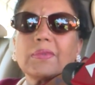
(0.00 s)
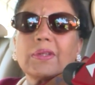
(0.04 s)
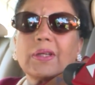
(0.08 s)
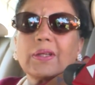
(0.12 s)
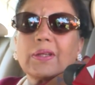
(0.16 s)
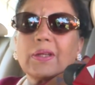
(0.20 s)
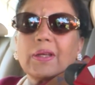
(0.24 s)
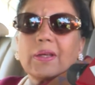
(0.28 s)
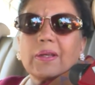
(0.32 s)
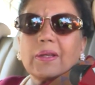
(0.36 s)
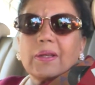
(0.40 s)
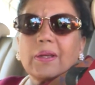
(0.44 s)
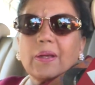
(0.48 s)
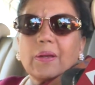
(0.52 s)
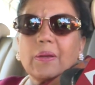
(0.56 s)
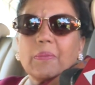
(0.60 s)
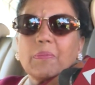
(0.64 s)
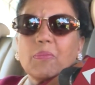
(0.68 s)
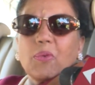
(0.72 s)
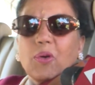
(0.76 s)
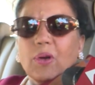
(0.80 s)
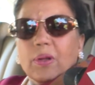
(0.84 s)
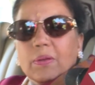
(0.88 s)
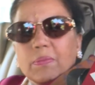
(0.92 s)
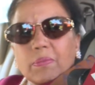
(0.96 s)
देखिए ये
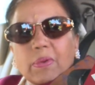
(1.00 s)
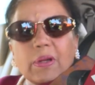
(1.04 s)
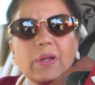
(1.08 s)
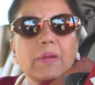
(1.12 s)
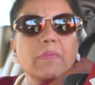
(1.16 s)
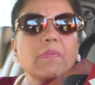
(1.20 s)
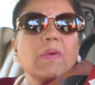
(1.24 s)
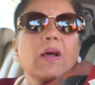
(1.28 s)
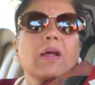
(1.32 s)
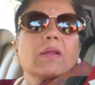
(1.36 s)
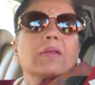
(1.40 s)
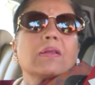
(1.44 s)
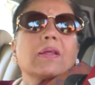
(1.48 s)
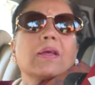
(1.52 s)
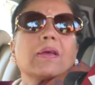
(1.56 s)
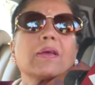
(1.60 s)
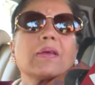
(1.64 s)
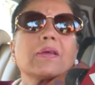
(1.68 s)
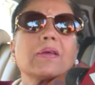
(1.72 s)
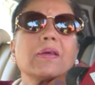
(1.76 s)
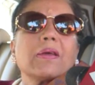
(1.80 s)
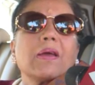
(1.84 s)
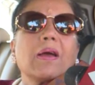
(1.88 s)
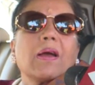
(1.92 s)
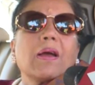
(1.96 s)
बहुत बड़ी बात है
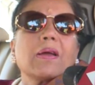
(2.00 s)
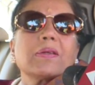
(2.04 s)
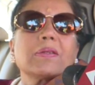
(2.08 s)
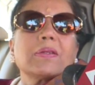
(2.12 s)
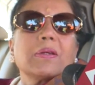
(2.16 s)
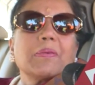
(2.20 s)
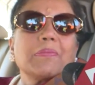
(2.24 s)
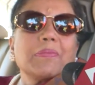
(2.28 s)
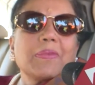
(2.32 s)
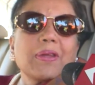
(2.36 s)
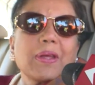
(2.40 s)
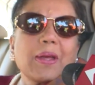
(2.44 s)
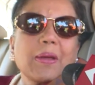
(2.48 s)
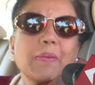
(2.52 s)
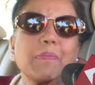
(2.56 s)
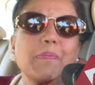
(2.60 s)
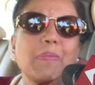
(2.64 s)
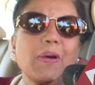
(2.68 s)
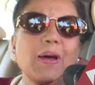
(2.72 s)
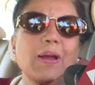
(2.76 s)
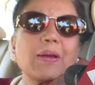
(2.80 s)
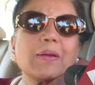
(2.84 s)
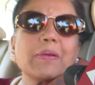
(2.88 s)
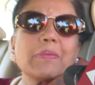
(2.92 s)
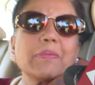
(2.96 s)
कि आज हमने
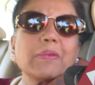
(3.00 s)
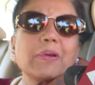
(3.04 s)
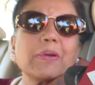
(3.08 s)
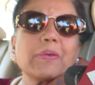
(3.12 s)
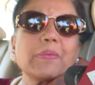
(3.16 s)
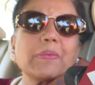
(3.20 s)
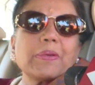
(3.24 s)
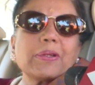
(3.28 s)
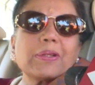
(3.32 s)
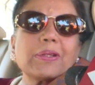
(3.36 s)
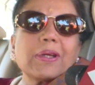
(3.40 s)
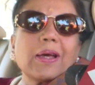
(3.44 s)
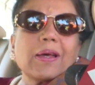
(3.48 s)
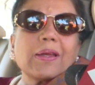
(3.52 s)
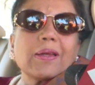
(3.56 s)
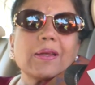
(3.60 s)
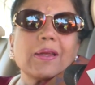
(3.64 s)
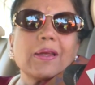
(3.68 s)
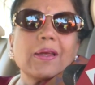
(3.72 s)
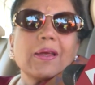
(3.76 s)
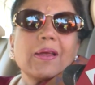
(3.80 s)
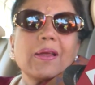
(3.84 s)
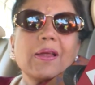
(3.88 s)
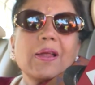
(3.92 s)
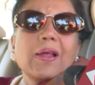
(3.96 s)
पार्लियामेंट में जा रहे
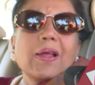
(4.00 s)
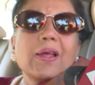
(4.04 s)
हैं